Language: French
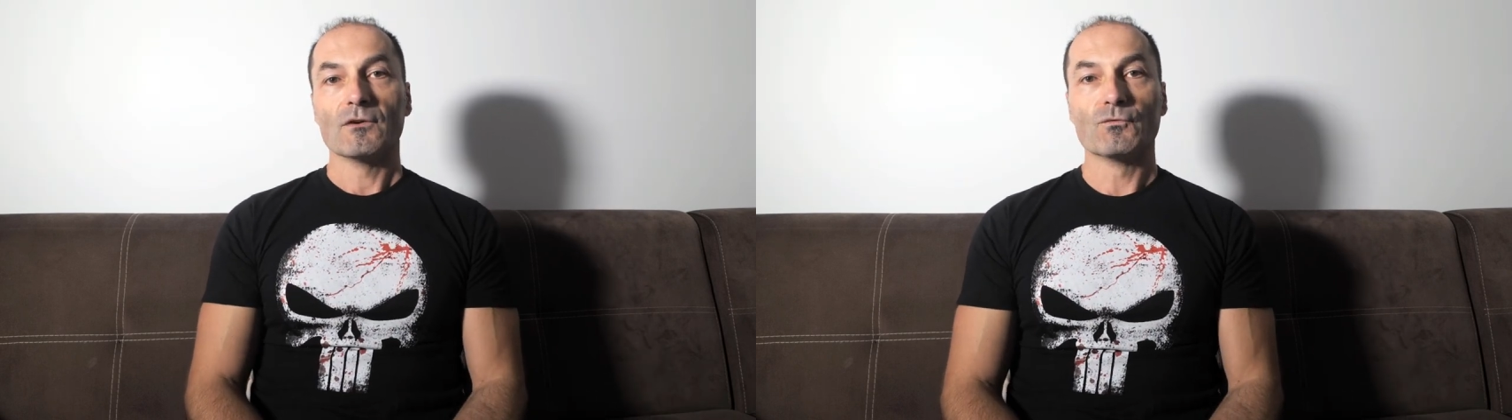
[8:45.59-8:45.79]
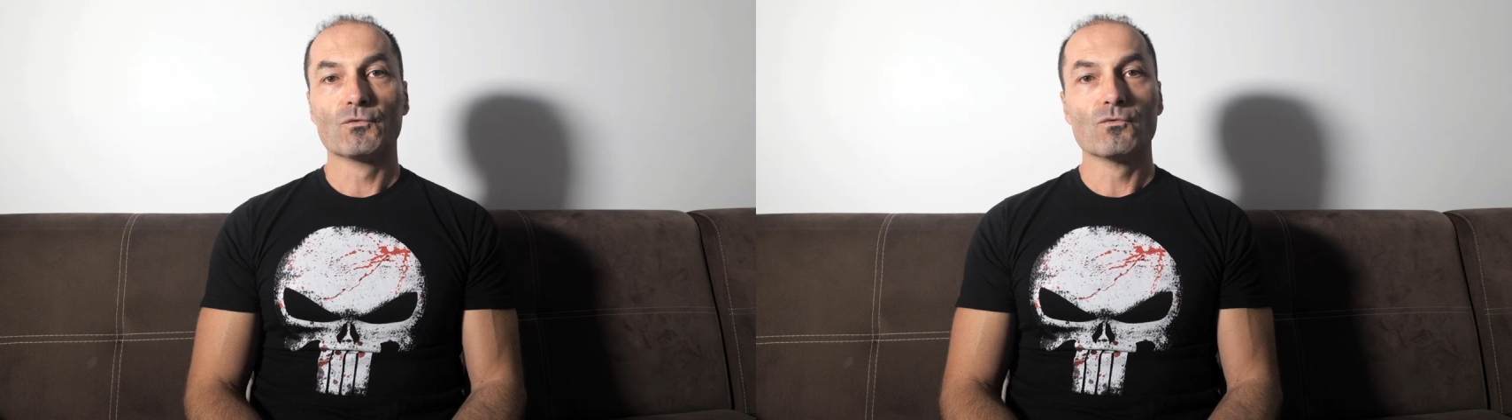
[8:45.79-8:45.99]

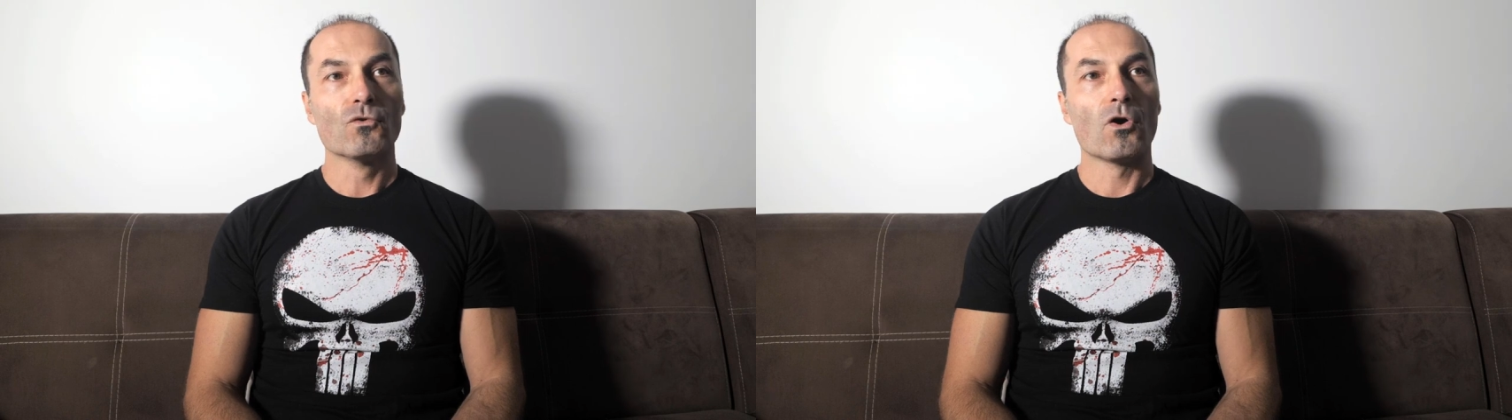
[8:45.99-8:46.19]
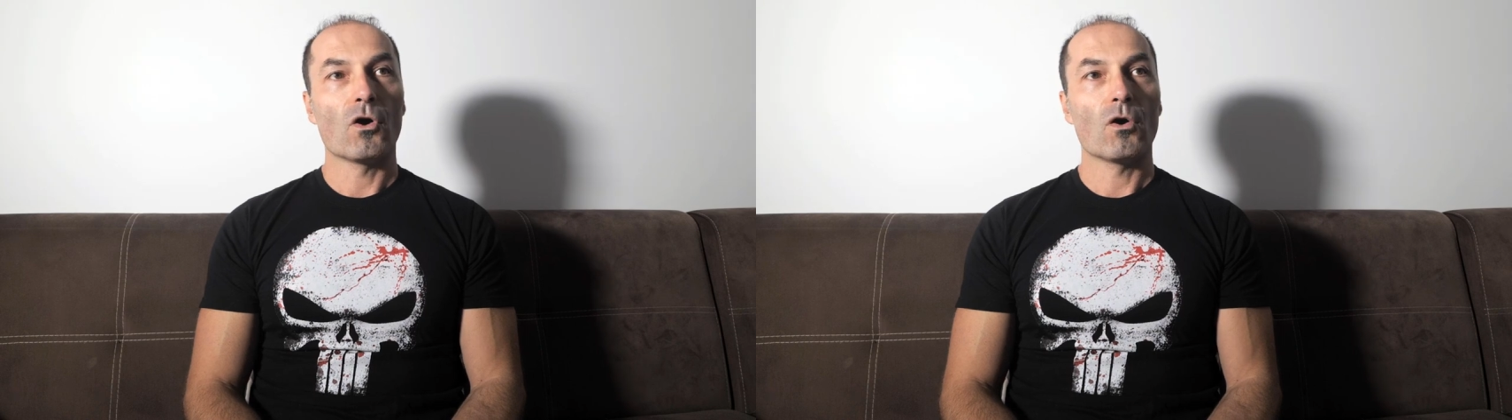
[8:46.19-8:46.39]

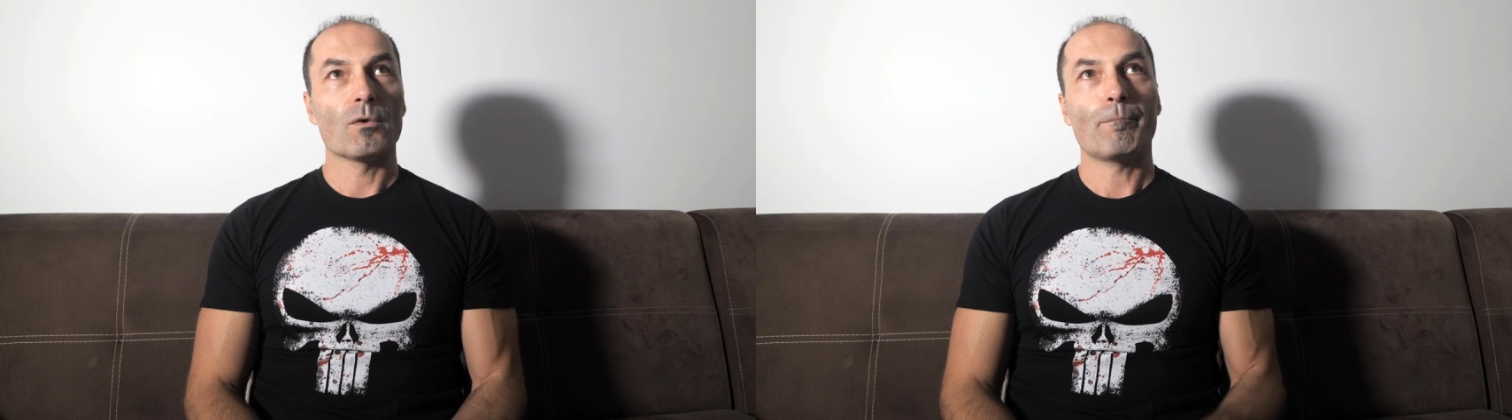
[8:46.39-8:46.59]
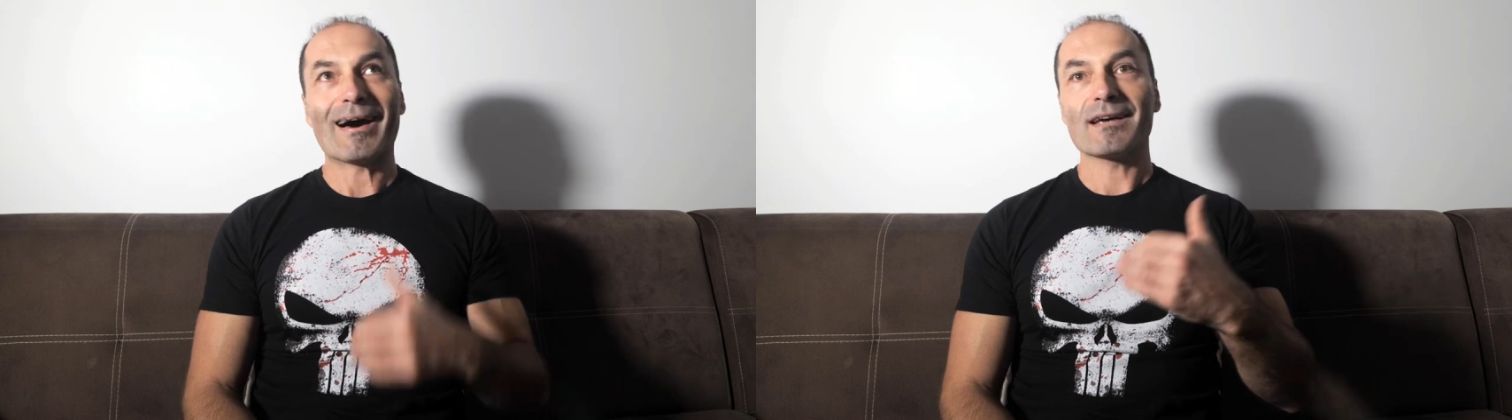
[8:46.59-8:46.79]
vous
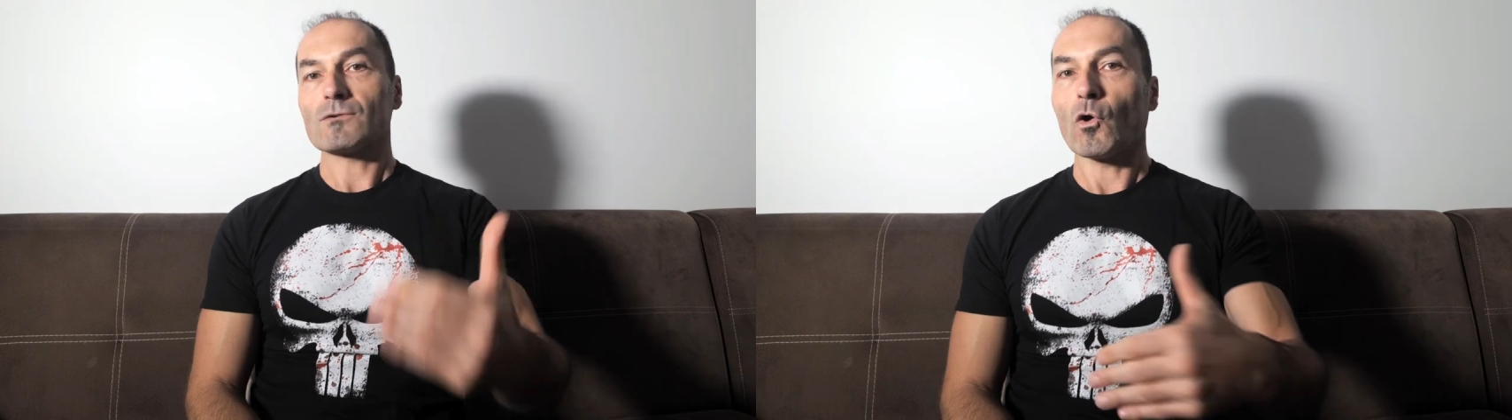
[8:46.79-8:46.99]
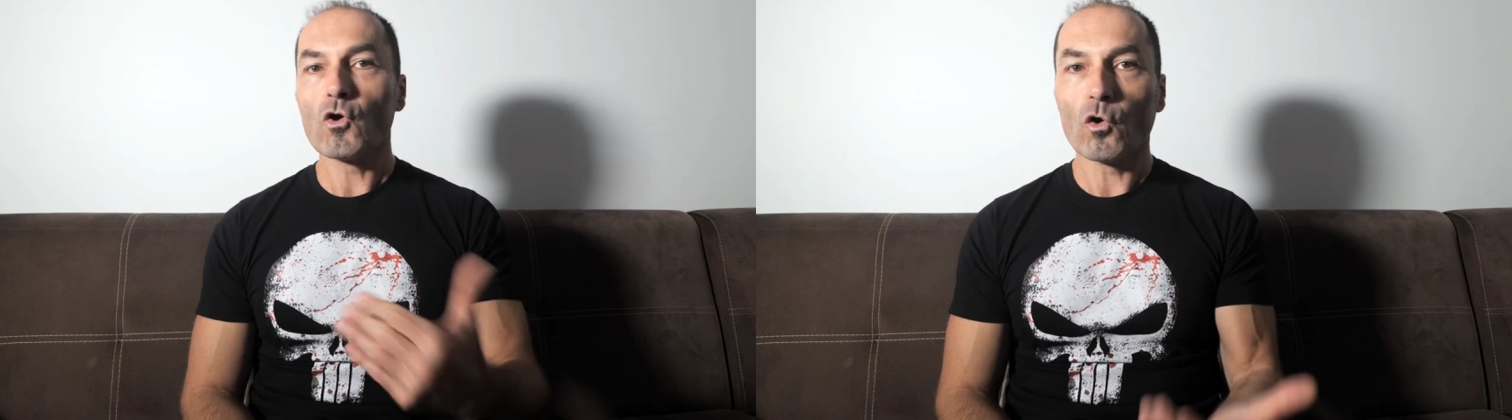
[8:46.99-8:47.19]
euh,
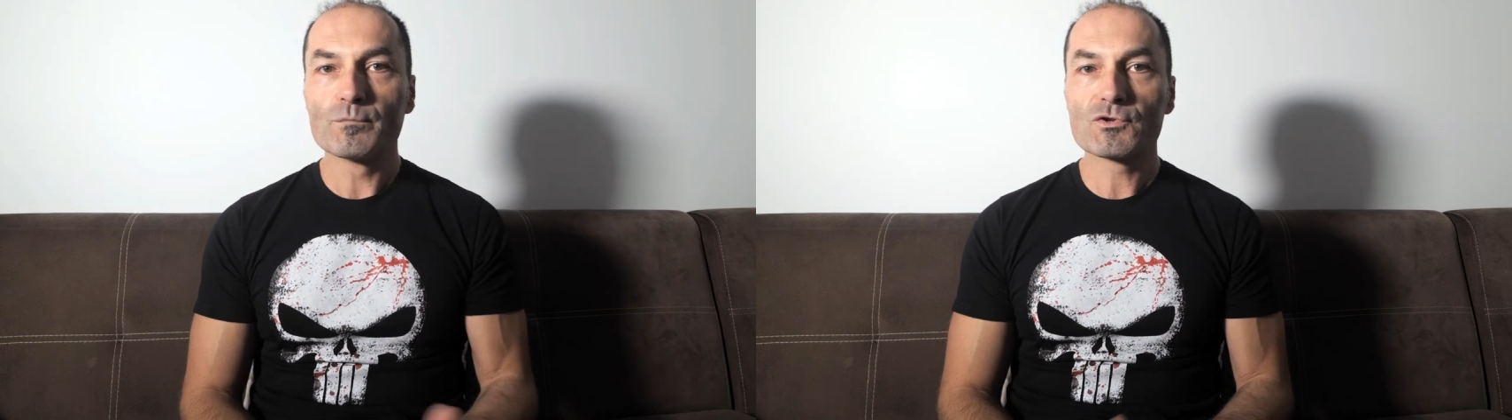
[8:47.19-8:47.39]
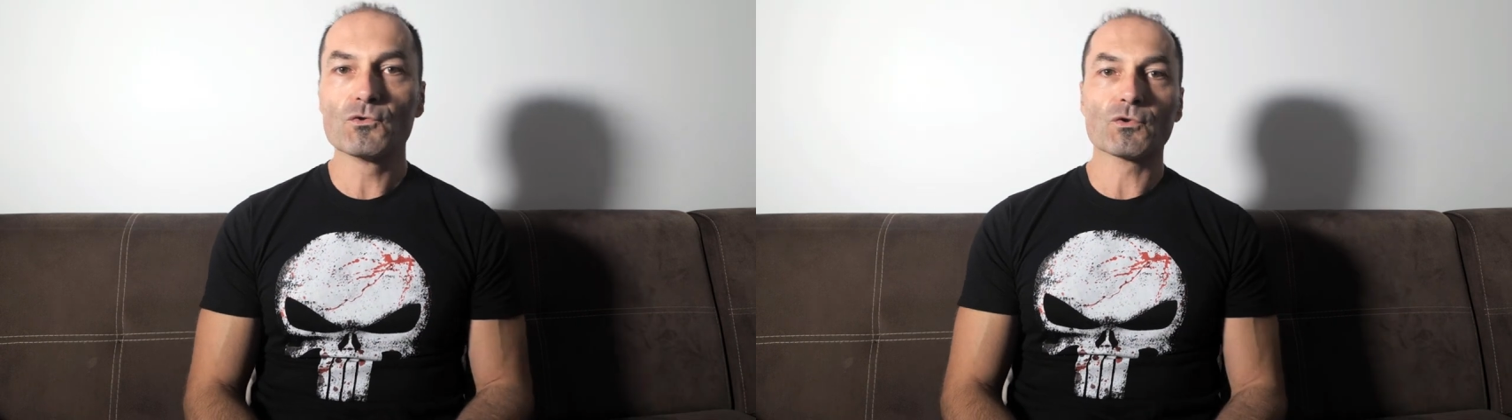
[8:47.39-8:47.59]
paraissent encore
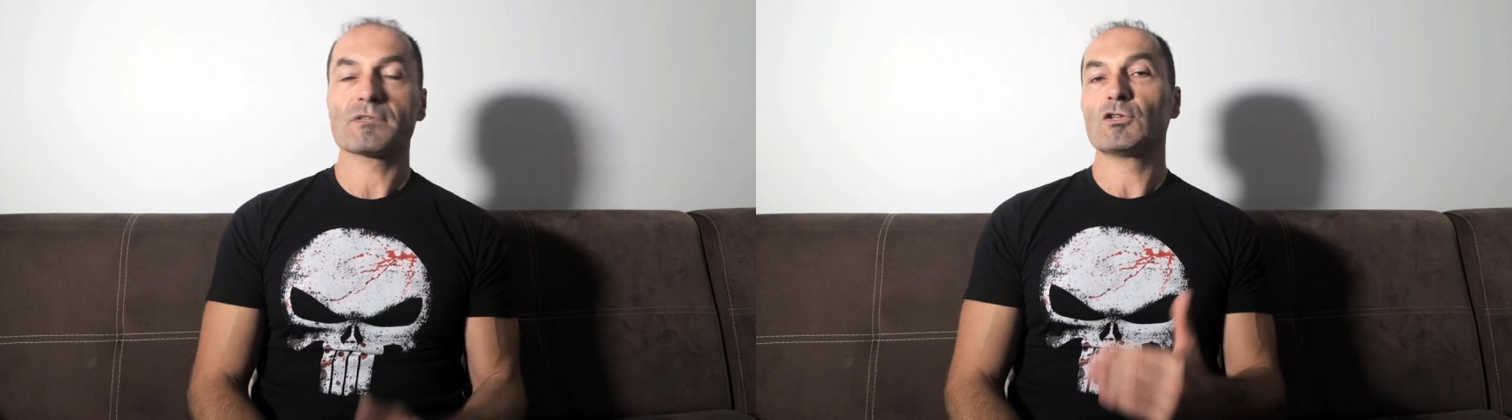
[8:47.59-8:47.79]
obscures,